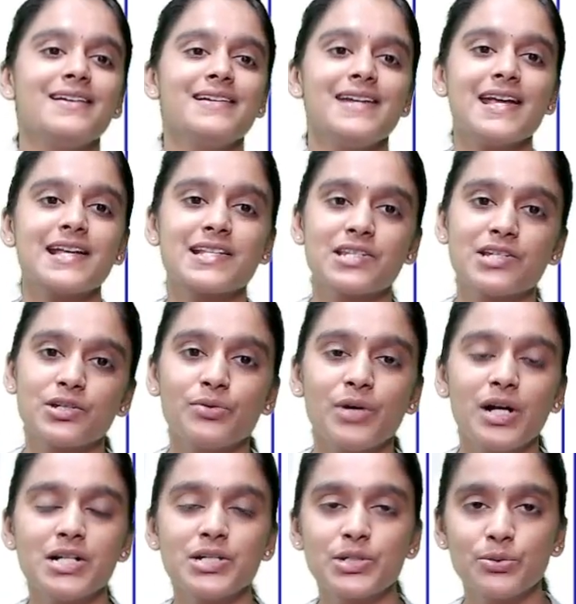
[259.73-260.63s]
நெக்ஸ்ட்
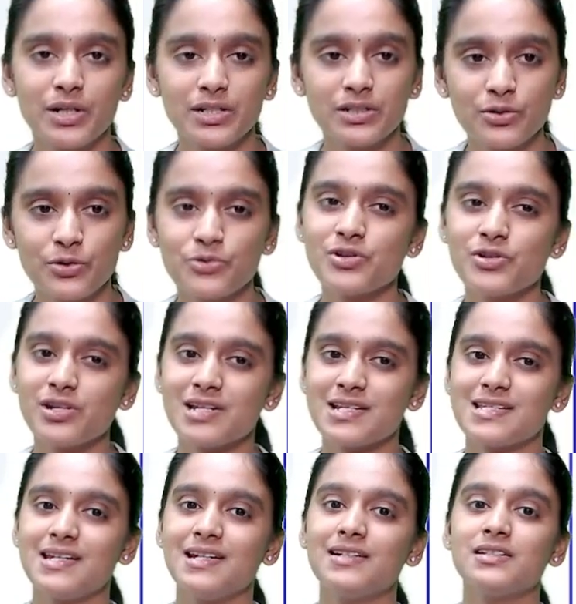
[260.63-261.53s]
டுவெல் டு ஒன் கொஞ்சம்
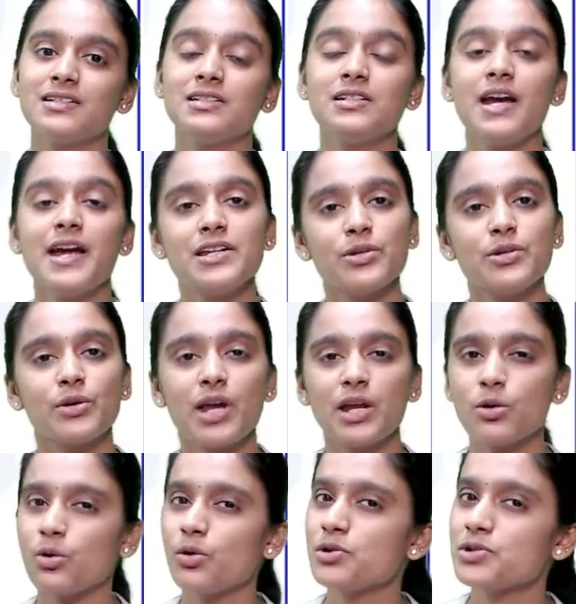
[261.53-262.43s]
ரெஸ்ட் எடுத்துட்டு அண்ட் யூ
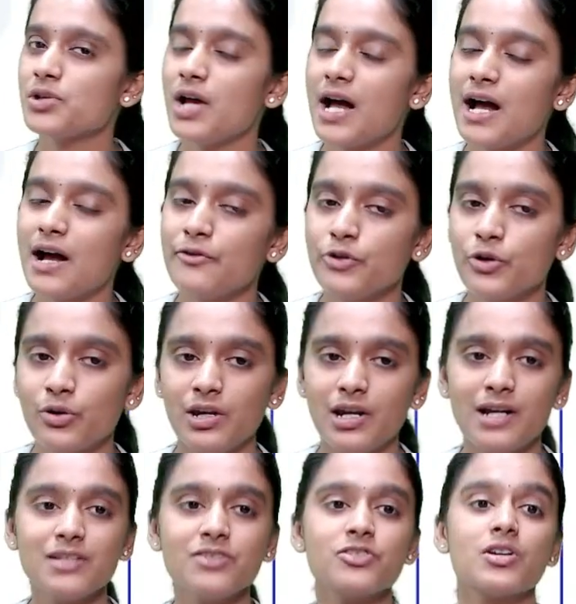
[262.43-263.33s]
கேன் ஆல்சோ ஹாவ் யுவர்
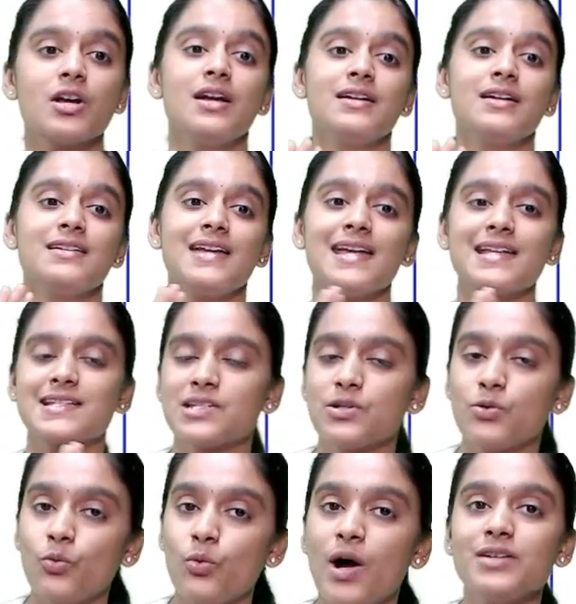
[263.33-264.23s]
லஞ்ச்
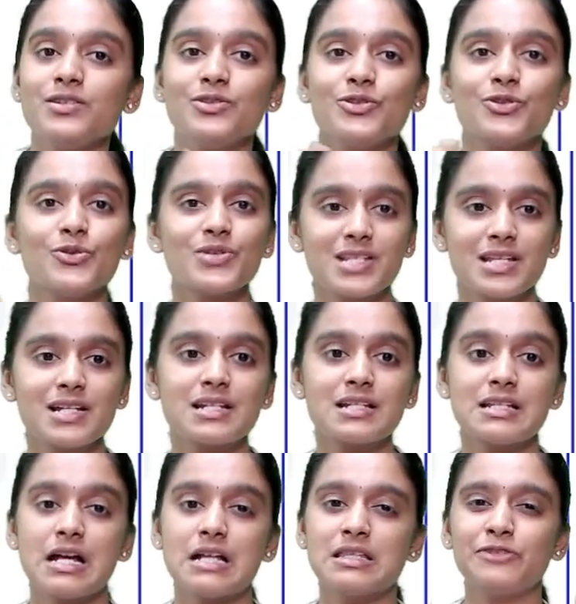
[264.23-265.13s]
நெக்ஸ்ட் ஒன் டு
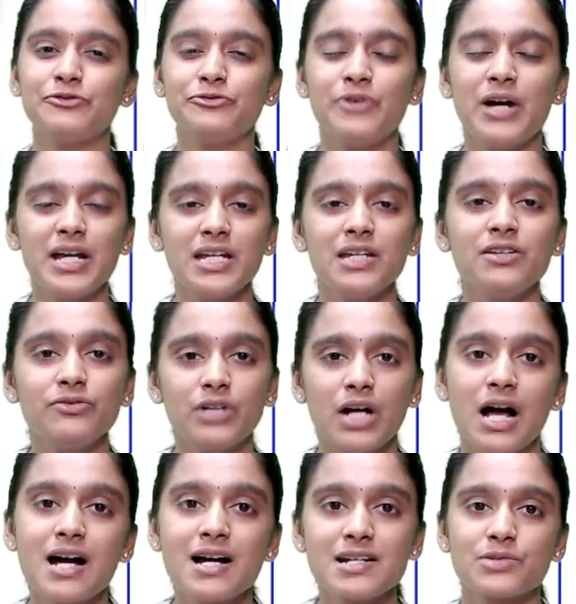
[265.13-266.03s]
சிக்ஸ் அந்த ஃபைவ்
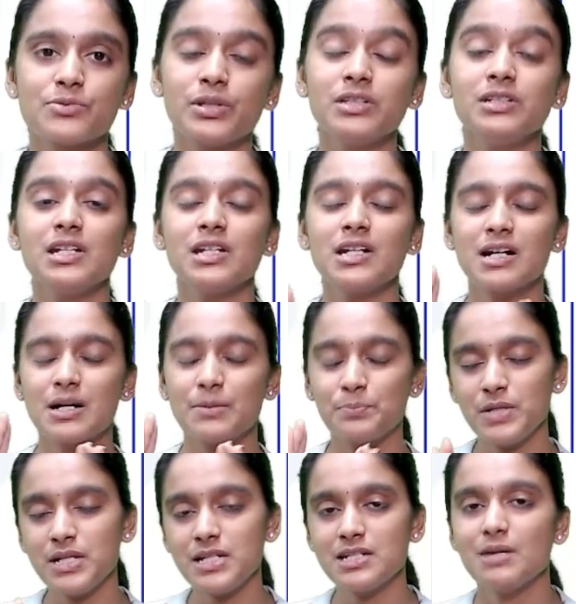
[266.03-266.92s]
ஹவர்ஸ் வந்து நீங்கள்
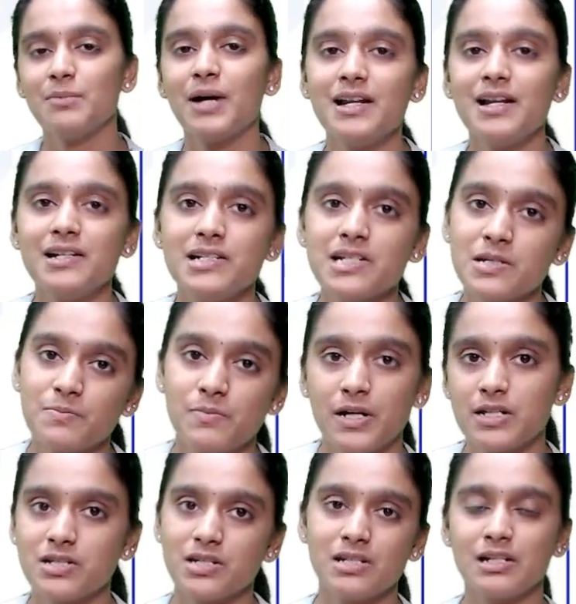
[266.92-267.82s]
கம்ப்ளீட்டாக பயாலஜி
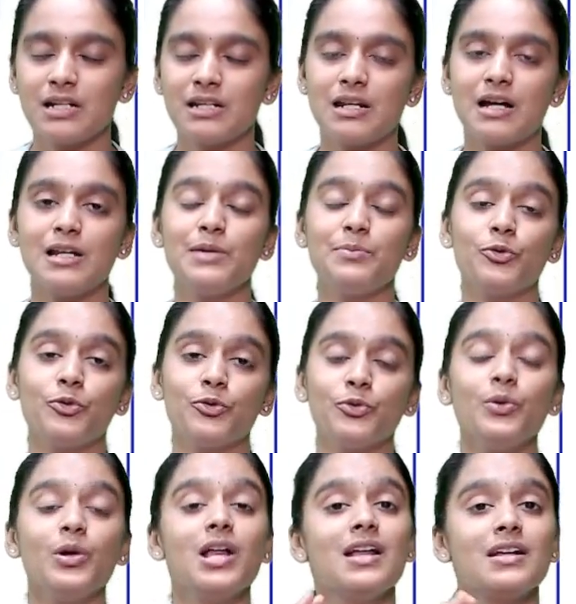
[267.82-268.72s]
படிச்சீங்கன்னாலே
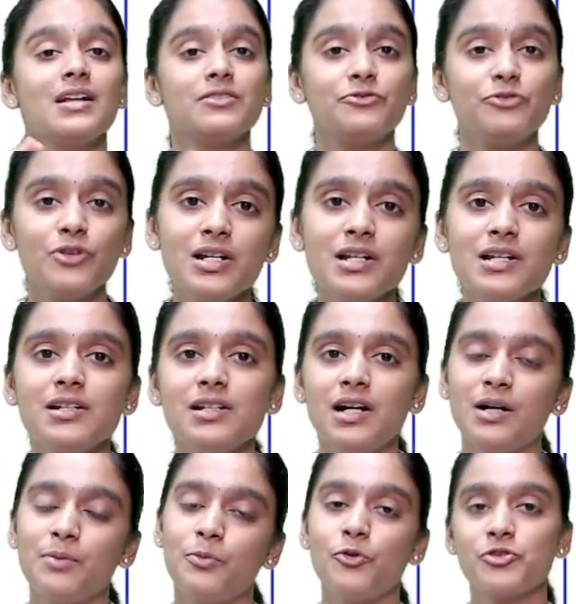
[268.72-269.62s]
போதும் ஃபுல்
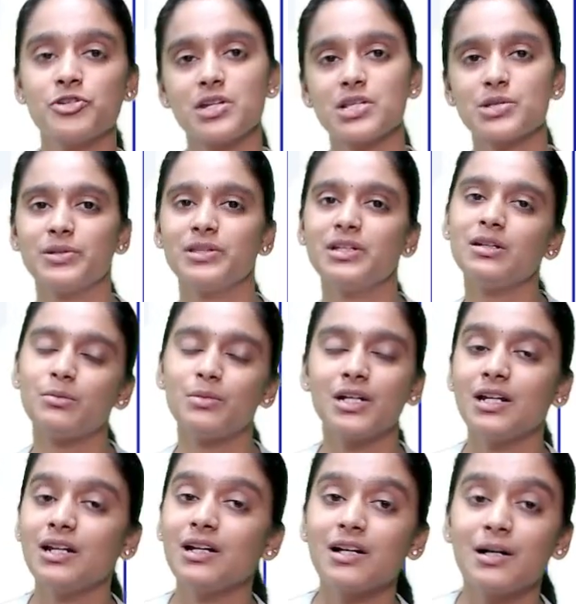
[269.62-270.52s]
போர்ஷன்ஸ் uh, வந்து
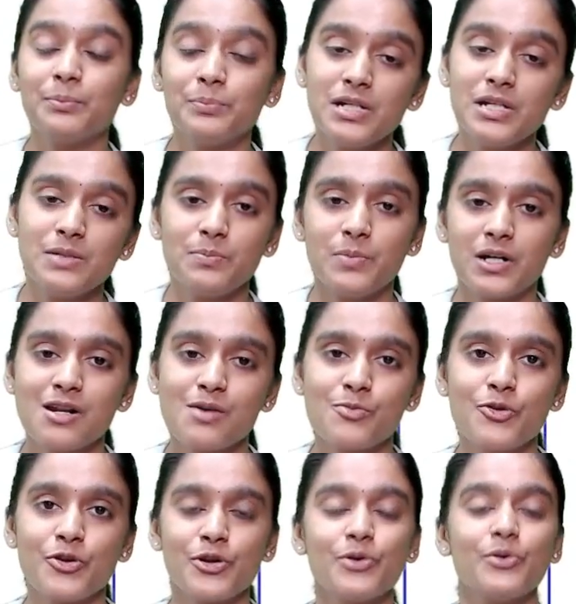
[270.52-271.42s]
நம்மளால கம்ப்ளீட் பண்ண
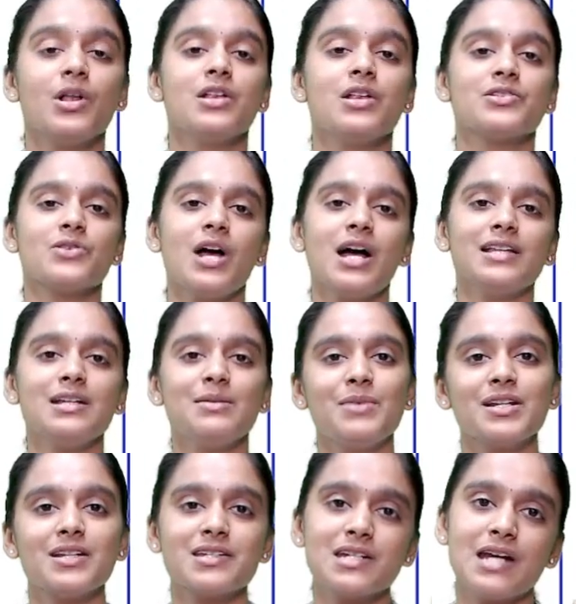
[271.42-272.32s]
முடியும் ஸோ அதே
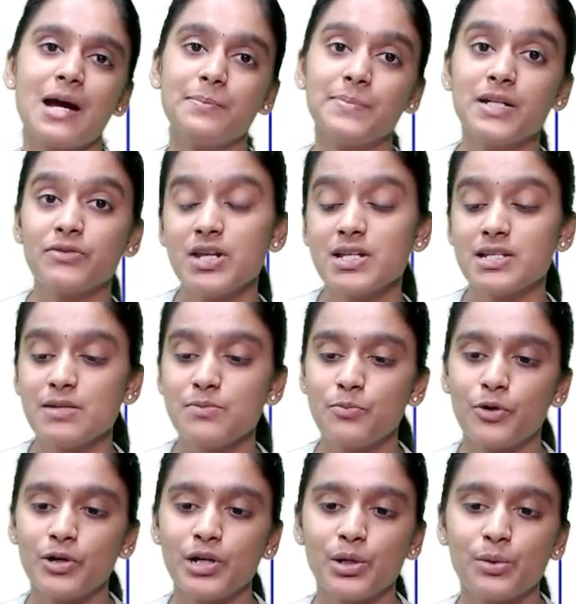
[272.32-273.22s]
மாதிரி சாப்டர் வைஸ்
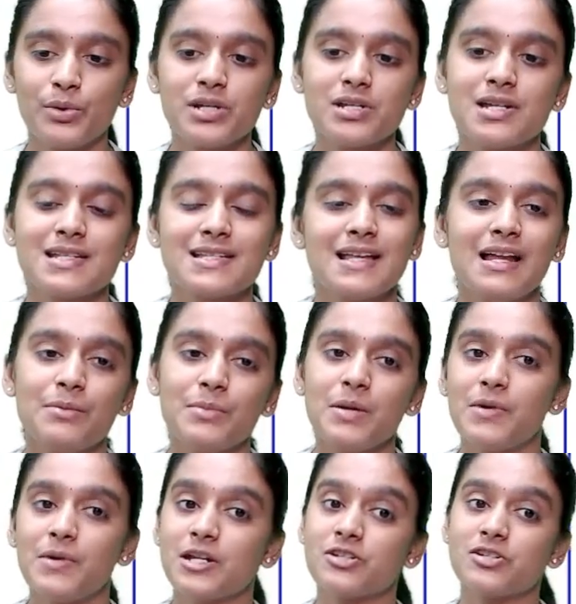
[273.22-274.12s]
இம்பார்ட்டன்ட் கொஷின்ஸ்
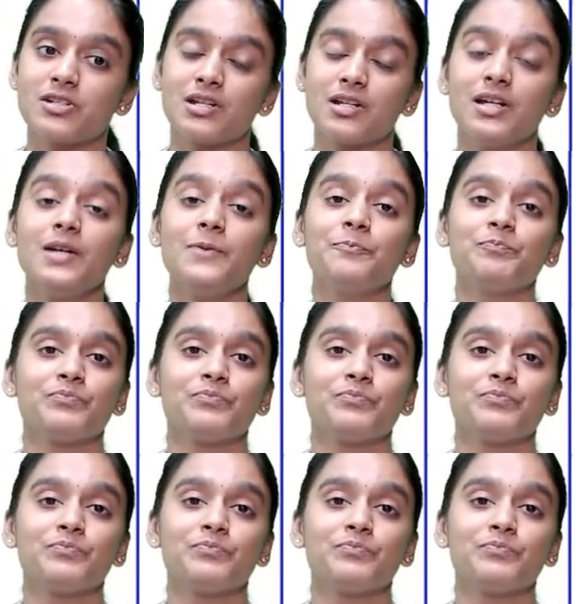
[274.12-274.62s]
எல்லாமே படிச்சிருங்க